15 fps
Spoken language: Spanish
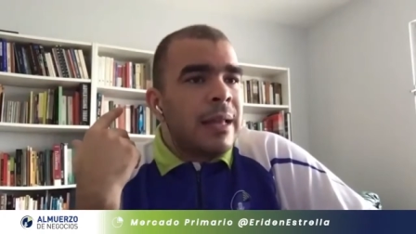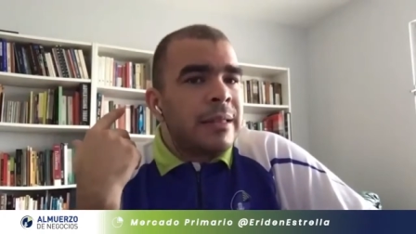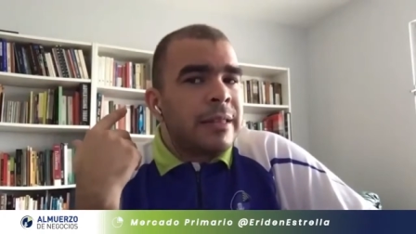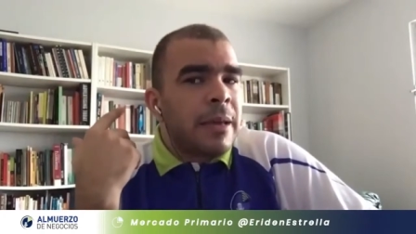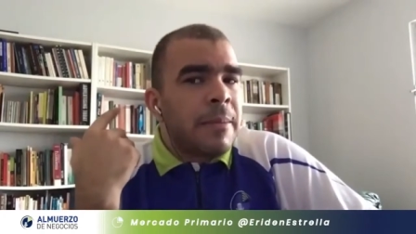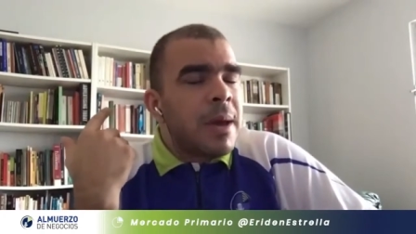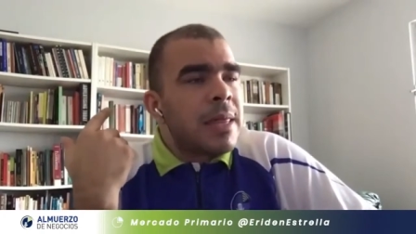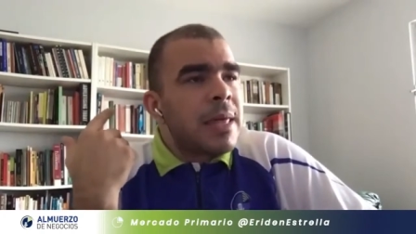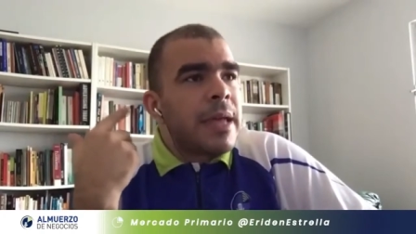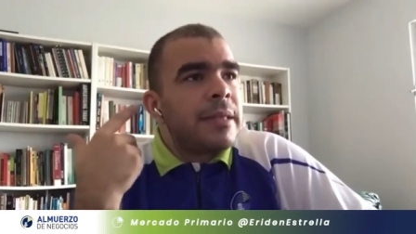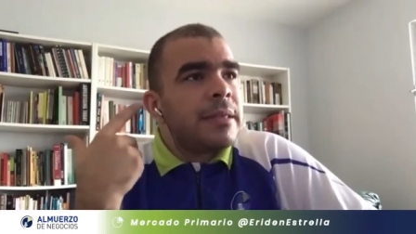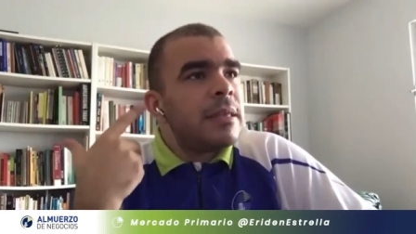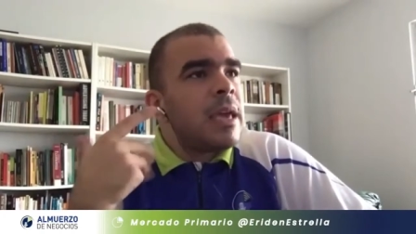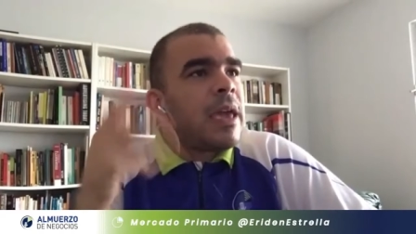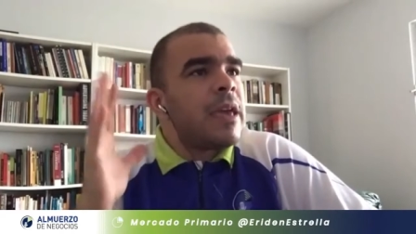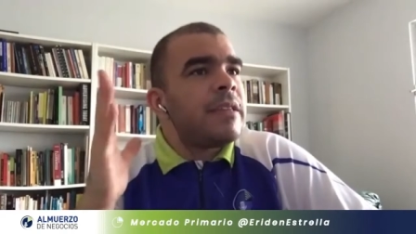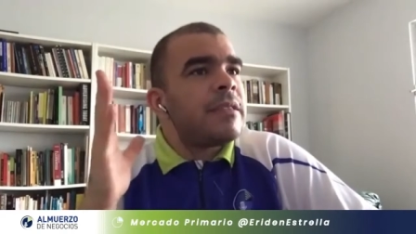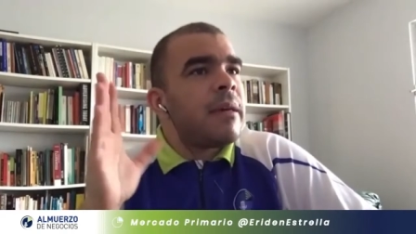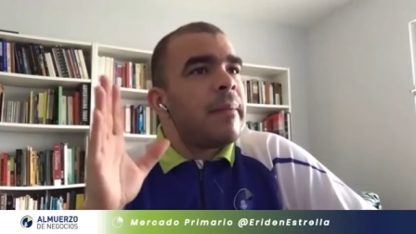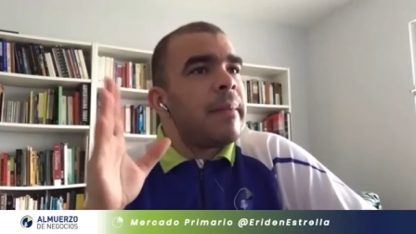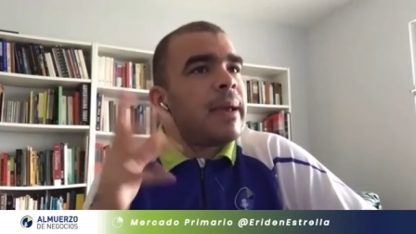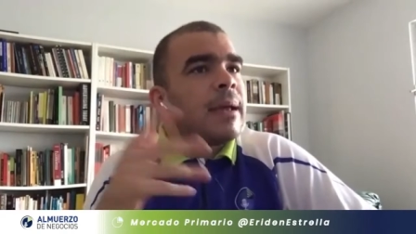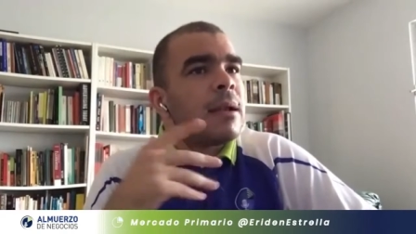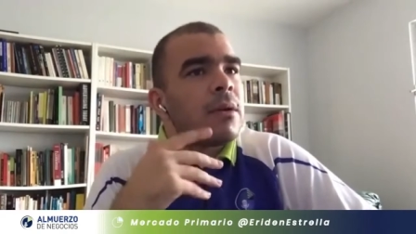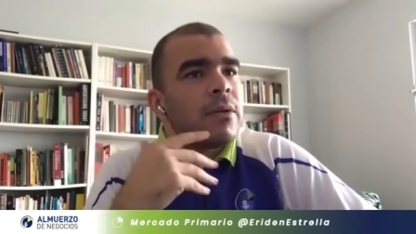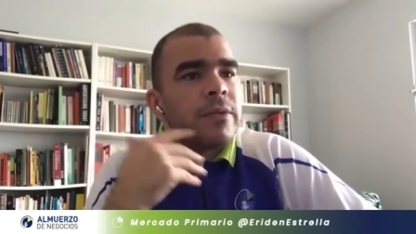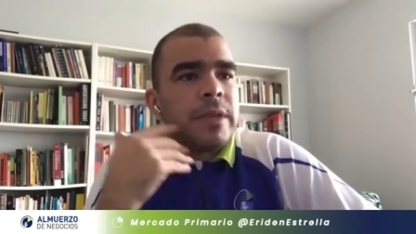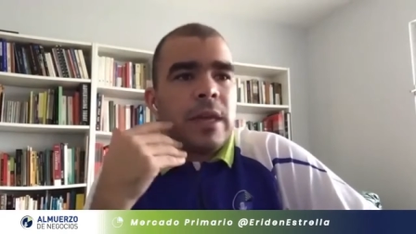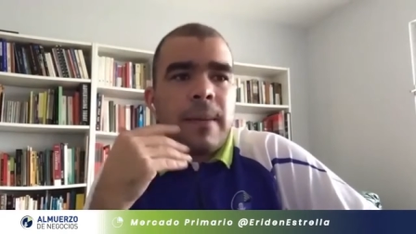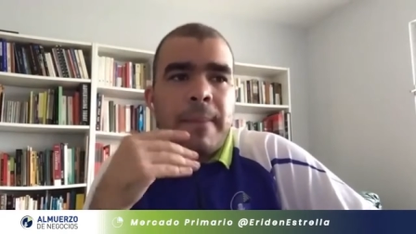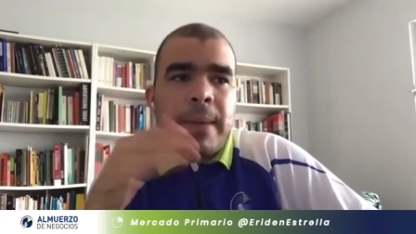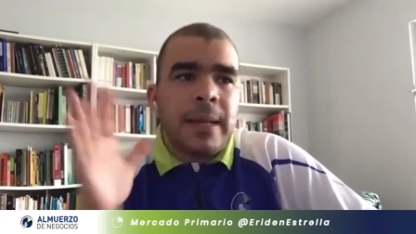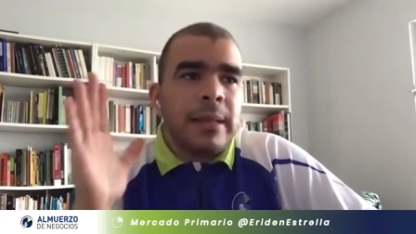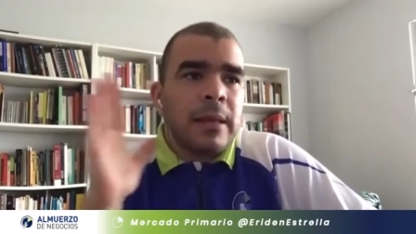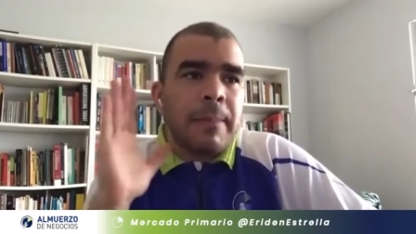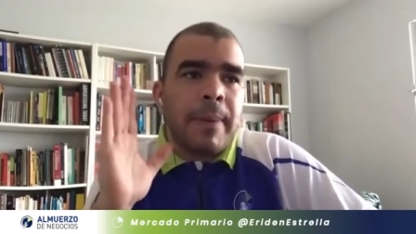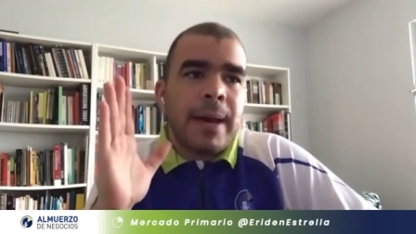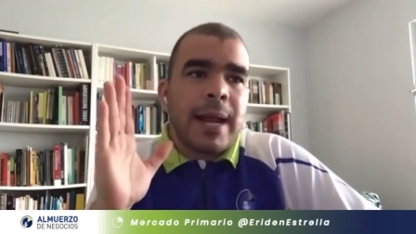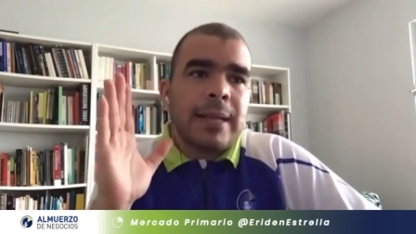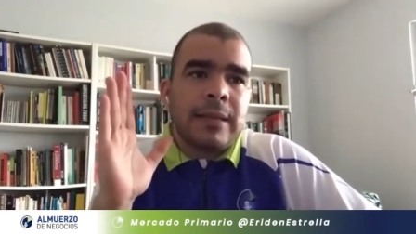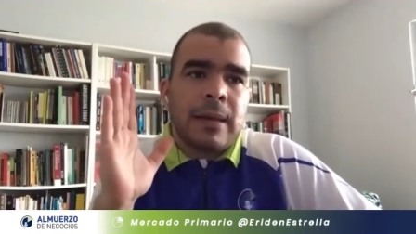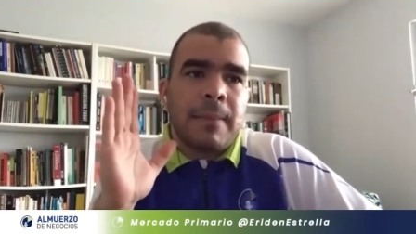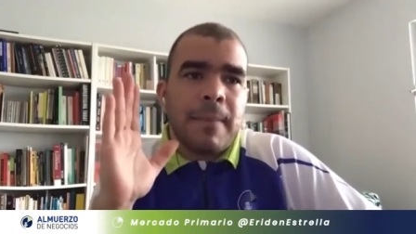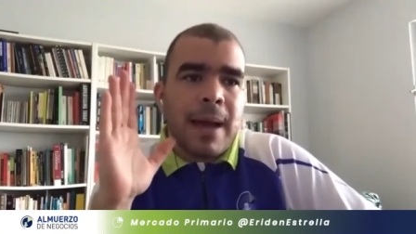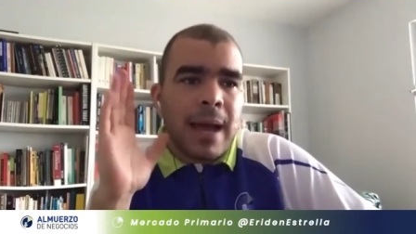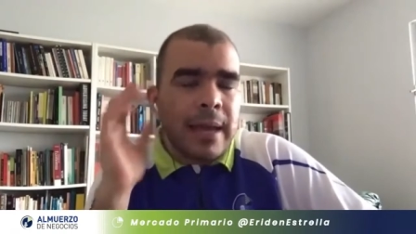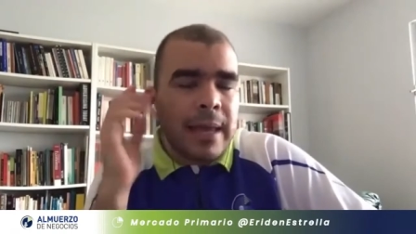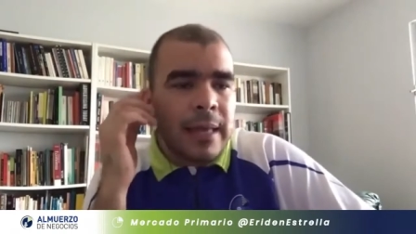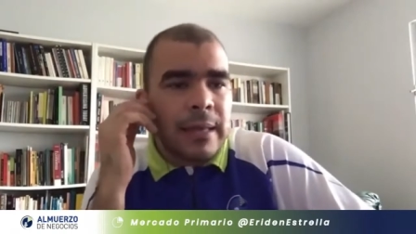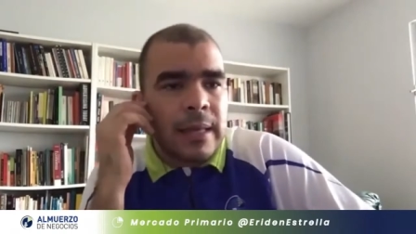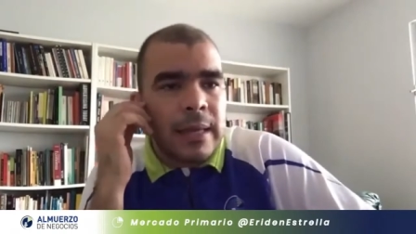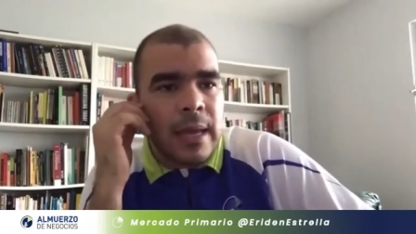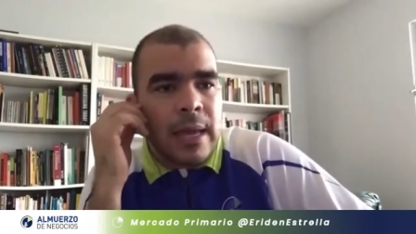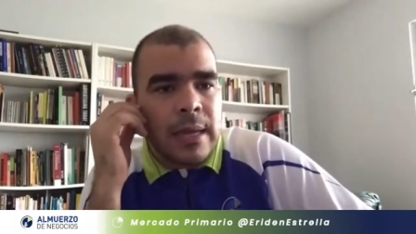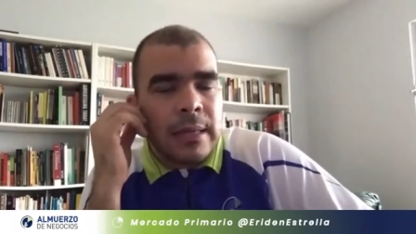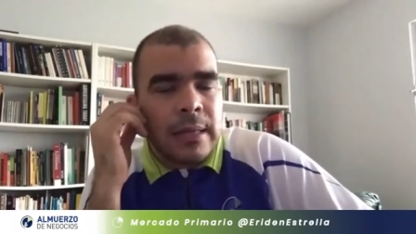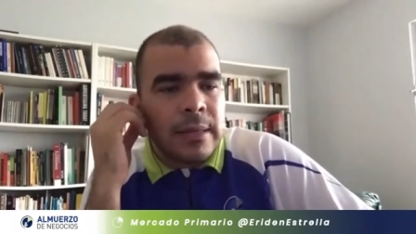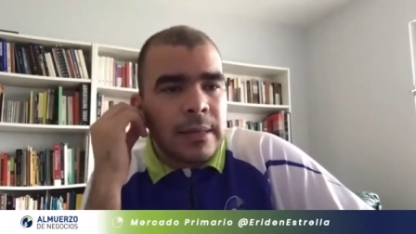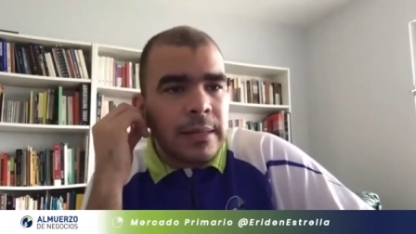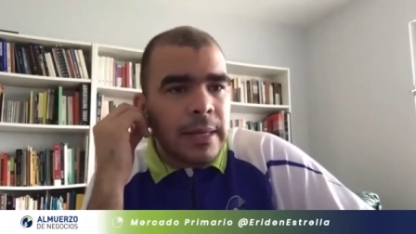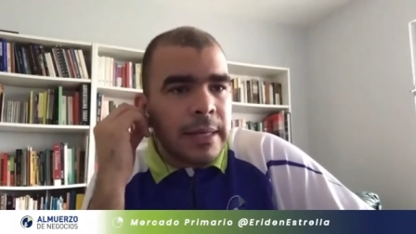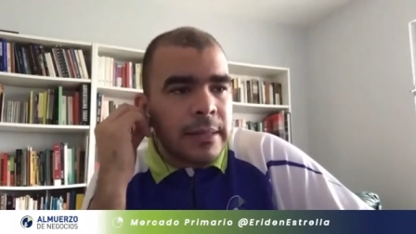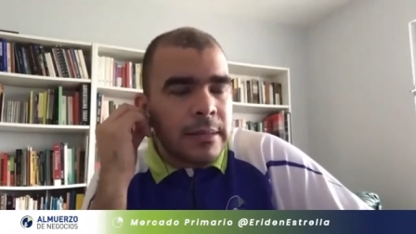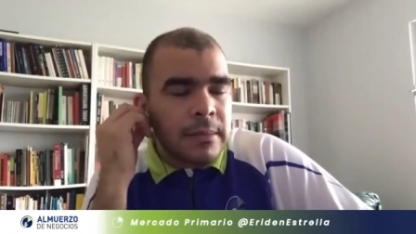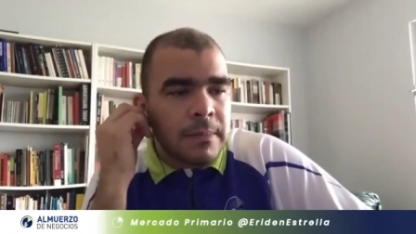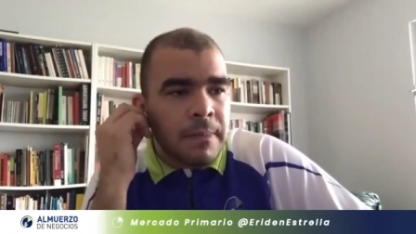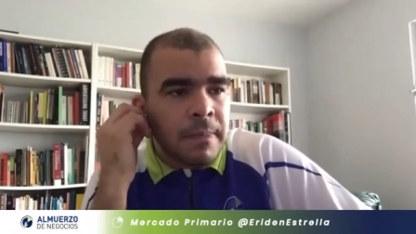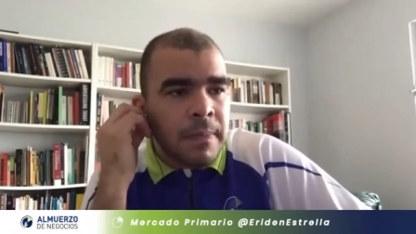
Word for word: el tema de Haití se mezcla con 10.000 disparates más que andan en Internet,